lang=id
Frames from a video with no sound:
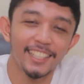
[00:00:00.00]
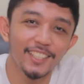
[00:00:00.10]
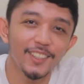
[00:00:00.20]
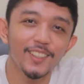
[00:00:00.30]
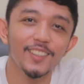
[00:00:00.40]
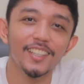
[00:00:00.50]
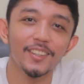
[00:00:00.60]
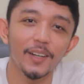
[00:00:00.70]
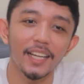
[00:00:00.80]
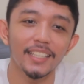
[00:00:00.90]
So,
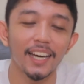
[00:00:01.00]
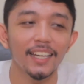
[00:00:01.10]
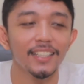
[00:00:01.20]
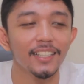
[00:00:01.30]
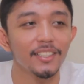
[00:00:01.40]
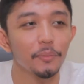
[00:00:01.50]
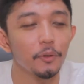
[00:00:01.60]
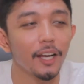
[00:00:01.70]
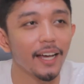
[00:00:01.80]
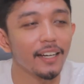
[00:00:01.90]
gitu aja. Jadi
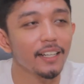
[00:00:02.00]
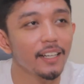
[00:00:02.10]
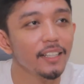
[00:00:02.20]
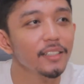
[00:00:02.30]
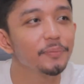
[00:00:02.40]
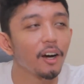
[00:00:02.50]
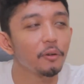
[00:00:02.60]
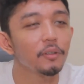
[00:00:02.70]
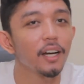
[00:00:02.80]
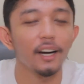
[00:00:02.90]
kesimpulannya,
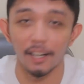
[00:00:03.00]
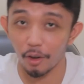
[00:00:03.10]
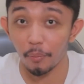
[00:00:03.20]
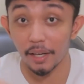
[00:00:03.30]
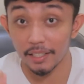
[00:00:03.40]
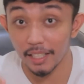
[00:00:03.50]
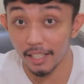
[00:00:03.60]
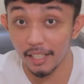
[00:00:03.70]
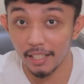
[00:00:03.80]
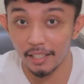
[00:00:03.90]
aku nggak ngerekomendasi
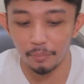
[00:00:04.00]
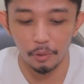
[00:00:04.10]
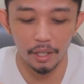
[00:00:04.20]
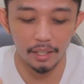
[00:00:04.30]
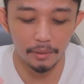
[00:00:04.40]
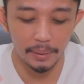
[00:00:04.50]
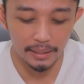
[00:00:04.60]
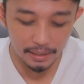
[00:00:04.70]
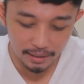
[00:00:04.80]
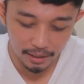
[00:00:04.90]
ini buat Sobat
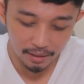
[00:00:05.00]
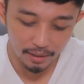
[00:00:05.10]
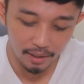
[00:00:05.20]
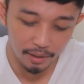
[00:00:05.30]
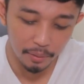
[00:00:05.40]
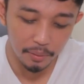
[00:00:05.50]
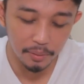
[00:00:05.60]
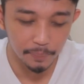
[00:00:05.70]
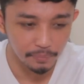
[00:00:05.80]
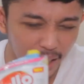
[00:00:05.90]
Jajan. Ini
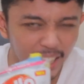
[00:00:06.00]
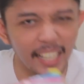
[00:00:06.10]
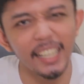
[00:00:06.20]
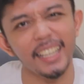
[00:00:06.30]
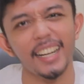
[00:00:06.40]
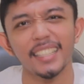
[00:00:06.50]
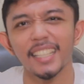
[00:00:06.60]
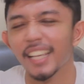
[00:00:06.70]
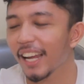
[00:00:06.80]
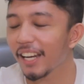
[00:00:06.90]
tuh aneh.
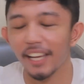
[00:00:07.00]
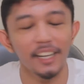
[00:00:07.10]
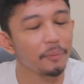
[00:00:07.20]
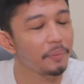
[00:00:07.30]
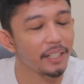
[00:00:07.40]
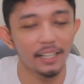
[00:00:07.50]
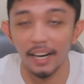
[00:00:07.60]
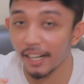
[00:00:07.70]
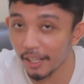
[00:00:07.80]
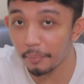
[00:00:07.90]
Rasanya aneh-aneh. Bener
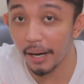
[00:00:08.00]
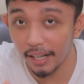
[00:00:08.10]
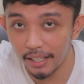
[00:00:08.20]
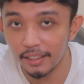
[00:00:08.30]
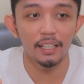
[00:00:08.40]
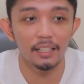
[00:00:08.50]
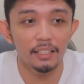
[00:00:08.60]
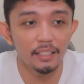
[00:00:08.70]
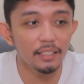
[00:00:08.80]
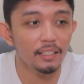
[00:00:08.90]
aneh banget.
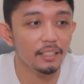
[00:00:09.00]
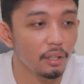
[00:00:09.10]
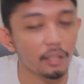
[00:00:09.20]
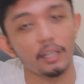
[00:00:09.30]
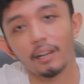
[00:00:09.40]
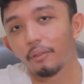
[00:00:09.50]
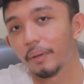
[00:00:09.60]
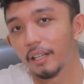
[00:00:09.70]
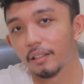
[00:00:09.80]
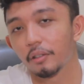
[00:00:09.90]
Jadi, not
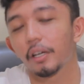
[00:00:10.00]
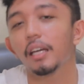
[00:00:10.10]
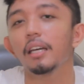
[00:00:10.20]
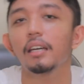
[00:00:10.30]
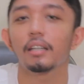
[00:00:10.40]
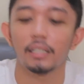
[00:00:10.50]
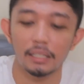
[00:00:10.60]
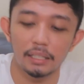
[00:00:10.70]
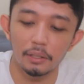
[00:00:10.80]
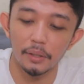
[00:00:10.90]
recommended. Oke? Okay?
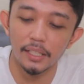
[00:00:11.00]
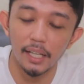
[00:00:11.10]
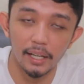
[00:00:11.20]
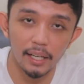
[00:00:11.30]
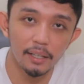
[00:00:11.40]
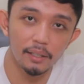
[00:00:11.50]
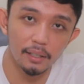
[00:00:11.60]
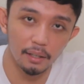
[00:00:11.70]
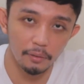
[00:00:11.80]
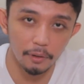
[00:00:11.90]
Segitu aja kali ya
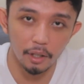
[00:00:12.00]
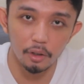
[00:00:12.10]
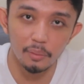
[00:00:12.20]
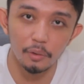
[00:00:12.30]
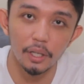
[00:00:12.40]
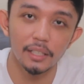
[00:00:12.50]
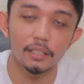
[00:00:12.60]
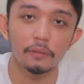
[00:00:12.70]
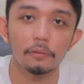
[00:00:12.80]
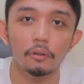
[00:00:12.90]
review aku buat
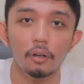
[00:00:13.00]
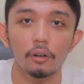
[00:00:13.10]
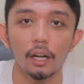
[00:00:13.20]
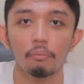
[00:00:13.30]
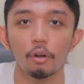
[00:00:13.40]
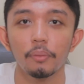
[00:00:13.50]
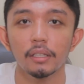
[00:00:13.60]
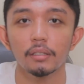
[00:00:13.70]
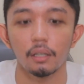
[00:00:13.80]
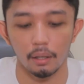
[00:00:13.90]
si fullo Rainbow
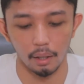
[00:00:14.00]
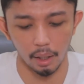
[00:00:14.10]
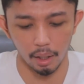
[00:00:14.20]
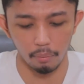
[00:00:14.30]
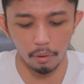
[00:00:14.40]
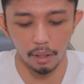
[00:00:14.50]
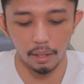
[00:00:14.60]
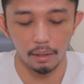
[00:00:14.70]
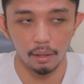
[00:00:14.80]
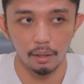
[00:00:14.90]
Beats. Eh, Rainbow
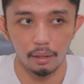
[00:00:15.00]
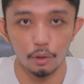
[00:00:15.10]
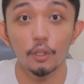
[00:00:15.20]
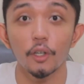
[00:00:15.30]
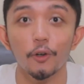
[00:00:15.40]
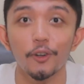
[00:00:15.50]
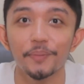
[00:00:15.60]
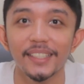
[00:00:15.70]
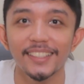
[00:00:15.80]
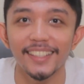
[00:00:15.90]
lagi.
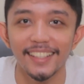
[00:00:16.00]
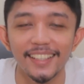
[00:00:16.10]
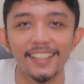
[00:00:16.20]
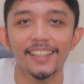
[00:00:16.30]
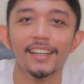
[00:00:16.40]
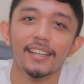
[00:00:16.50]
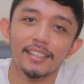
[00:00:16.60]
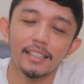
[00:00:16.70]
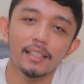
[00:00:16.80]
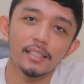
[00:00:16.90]
Unicorn Beats ini.
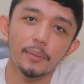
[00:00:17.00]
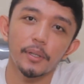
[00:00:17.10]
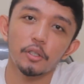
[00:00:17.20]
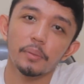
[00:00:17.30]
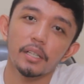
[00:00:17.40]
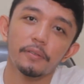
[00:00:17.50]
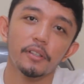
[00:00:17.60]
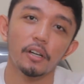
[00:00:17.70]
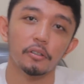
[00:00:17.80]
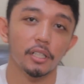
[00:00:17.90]
Jadi sampai jumpa di
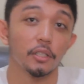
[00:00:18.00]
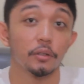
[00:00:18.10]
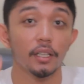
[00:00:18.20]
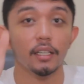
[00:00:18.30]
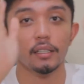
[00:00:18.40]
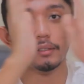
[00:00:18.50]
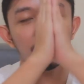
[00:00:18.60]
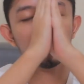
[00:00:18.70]
video aku selanjutnya.